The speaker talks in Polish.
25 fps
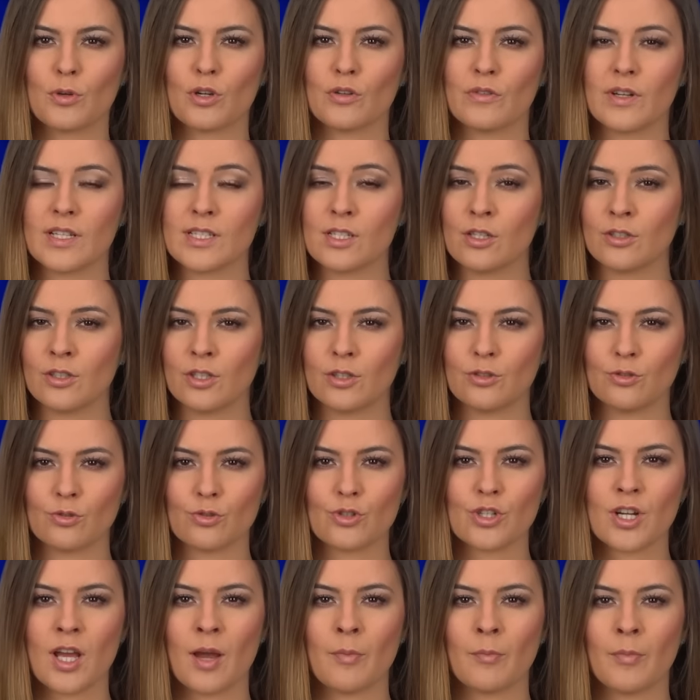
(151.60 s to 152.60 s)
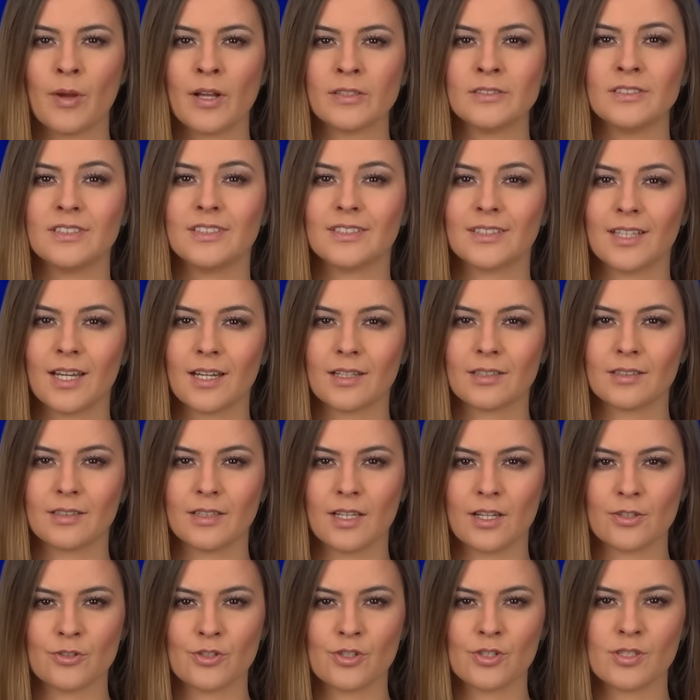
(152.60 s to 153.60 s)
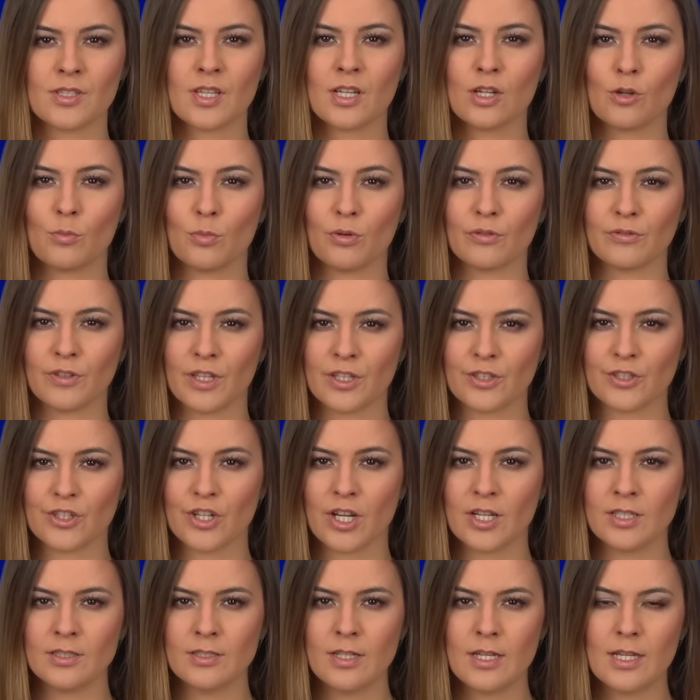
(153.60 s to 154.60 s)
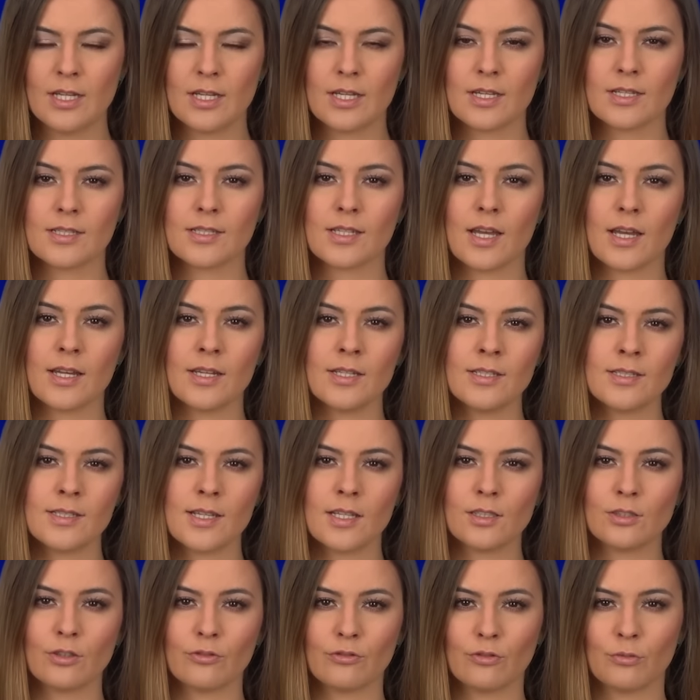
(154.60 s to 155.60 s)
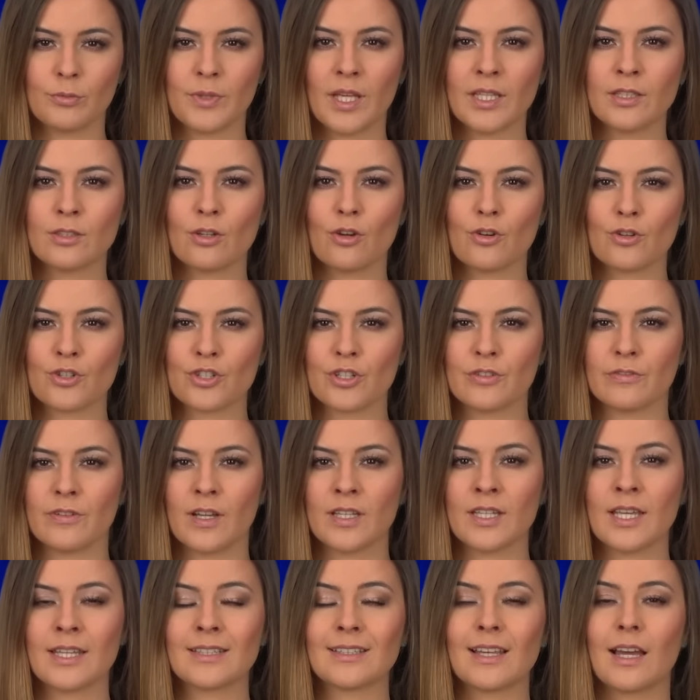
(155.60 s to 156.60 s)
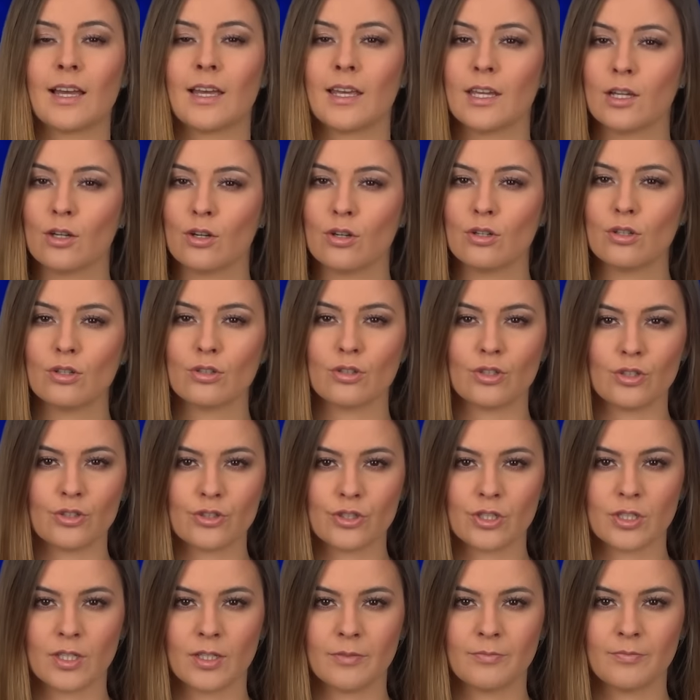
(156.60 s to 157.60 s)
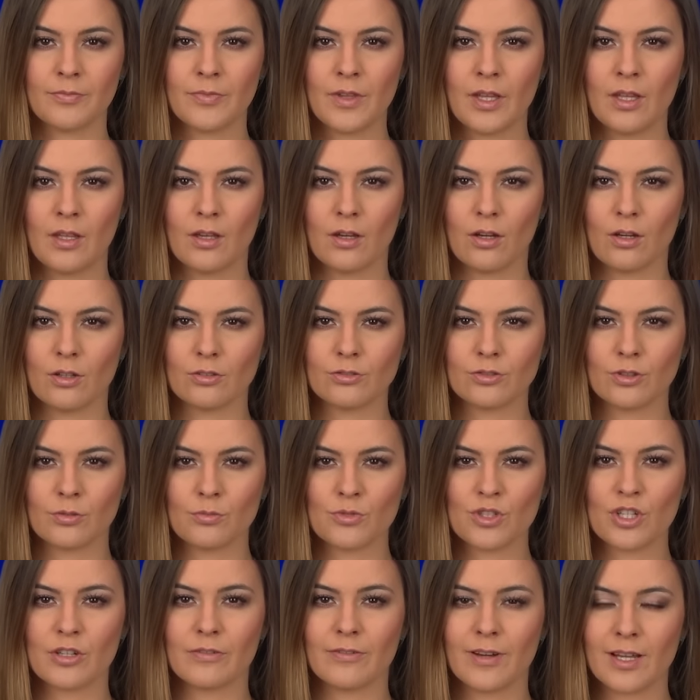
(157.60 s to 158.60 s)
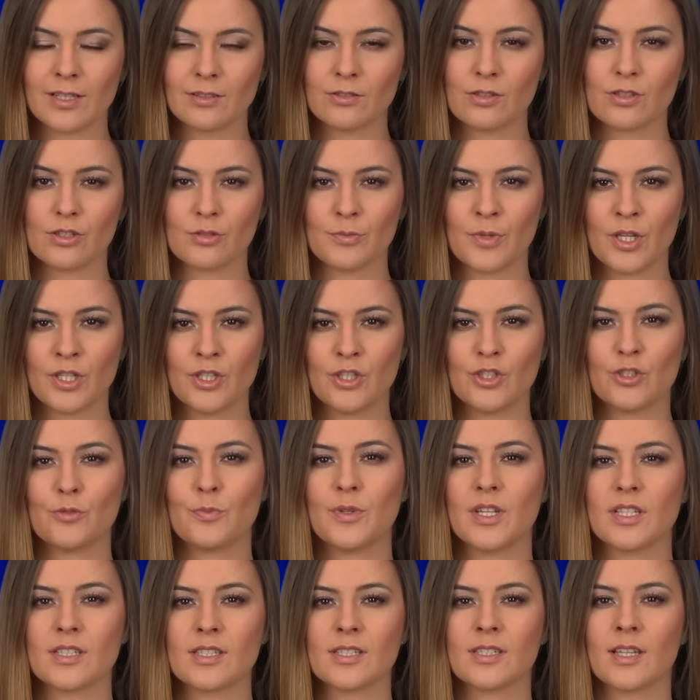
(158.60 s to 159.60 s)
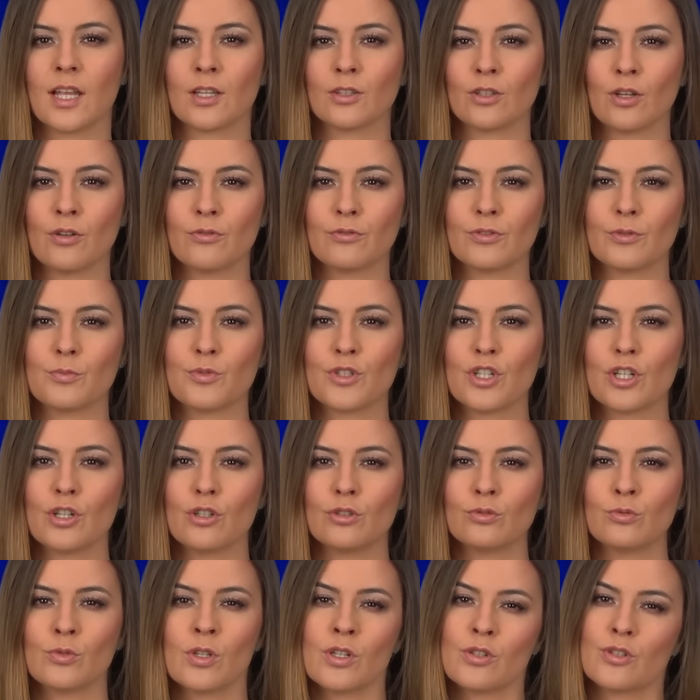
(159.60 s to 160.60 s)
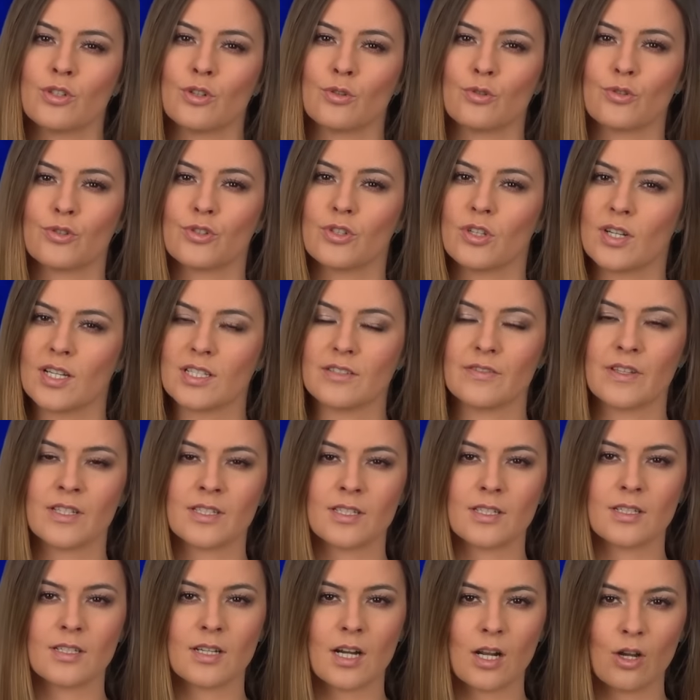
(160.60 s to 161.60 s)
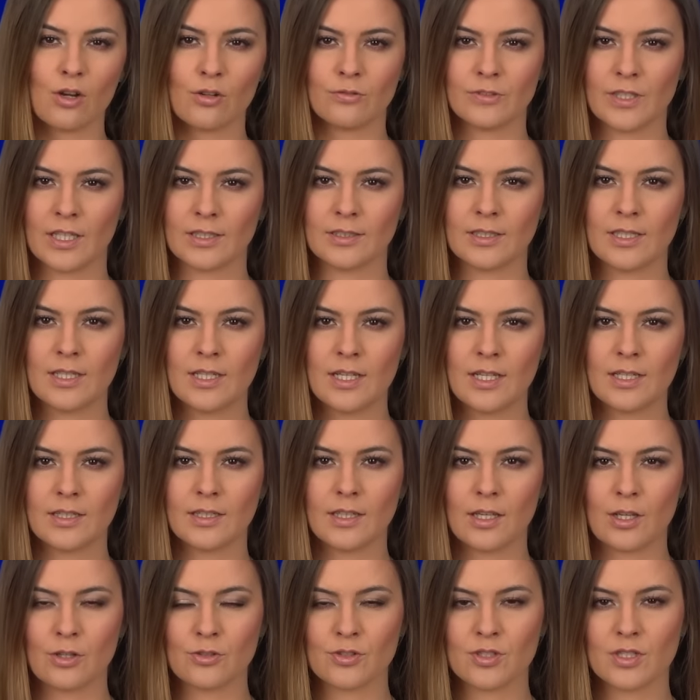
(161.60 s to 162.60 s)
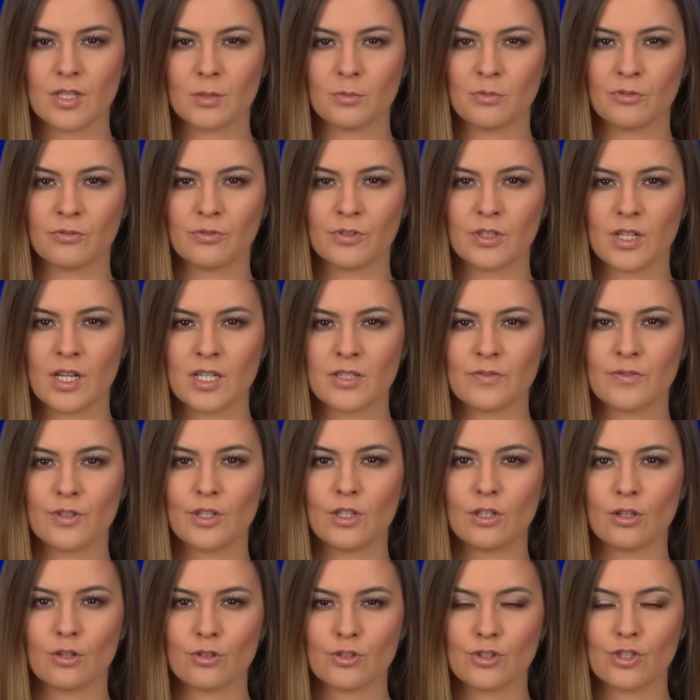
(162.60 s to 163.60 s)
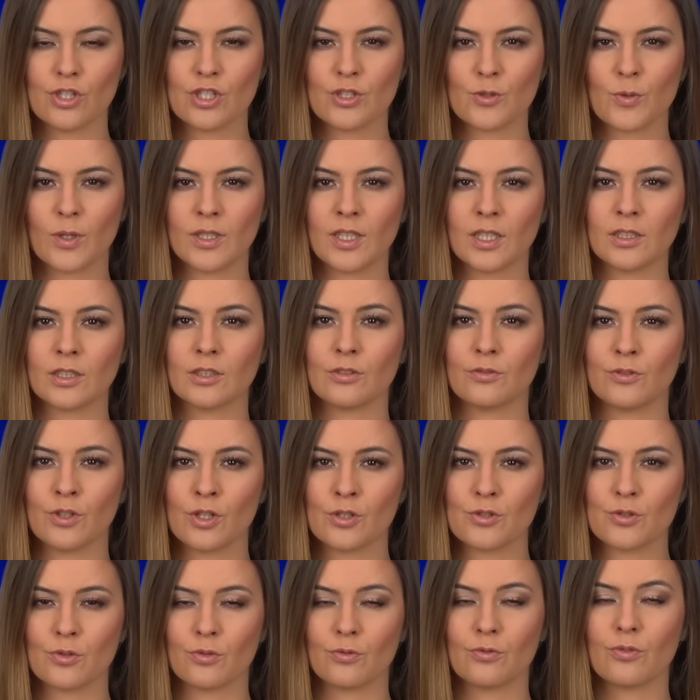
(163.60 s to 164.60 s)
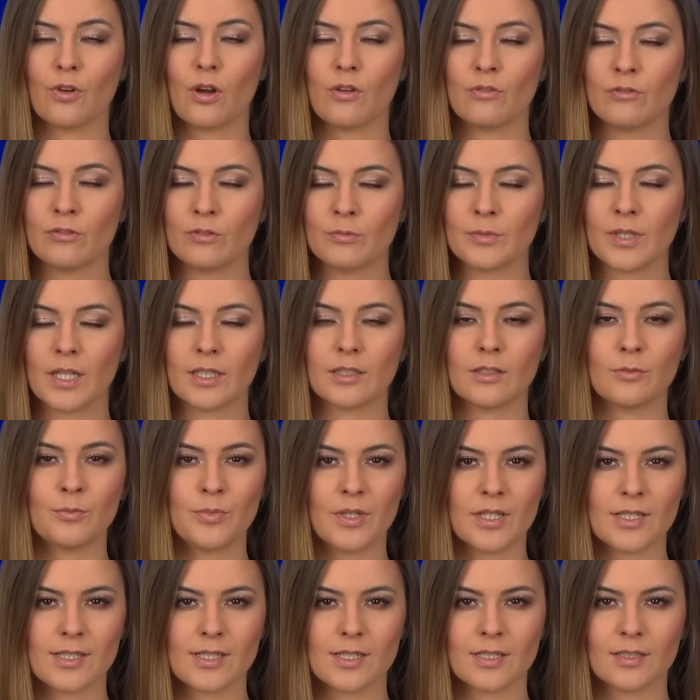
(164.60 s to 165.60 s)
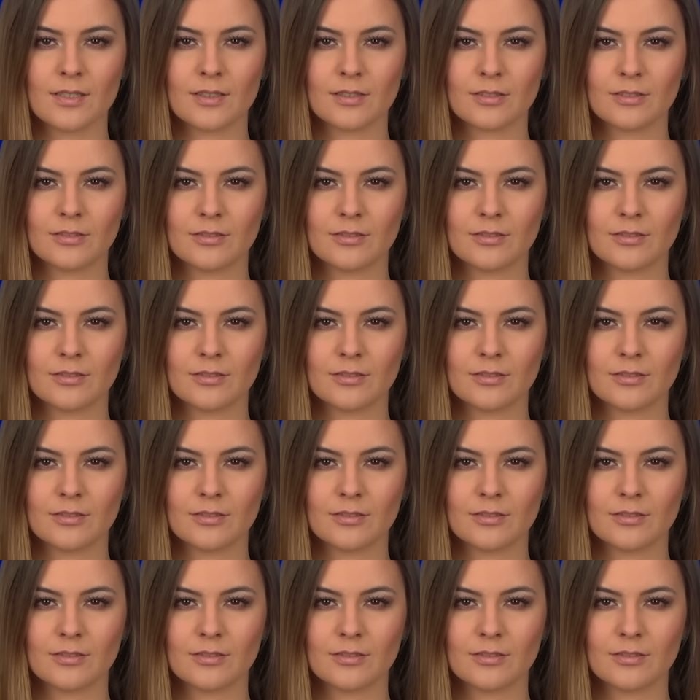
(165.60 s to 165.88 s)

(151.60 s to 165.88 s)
prowadzonej już kampanii Tak dla czystego powietrza zachęca do wymiany ogrzewania na ekologiczne. O tym, że warto zmienić piec na nowy, przekonuje się już coraz więcej krakowian, dając temu wyraz w ilości składanych wniosków o wymianę pieca.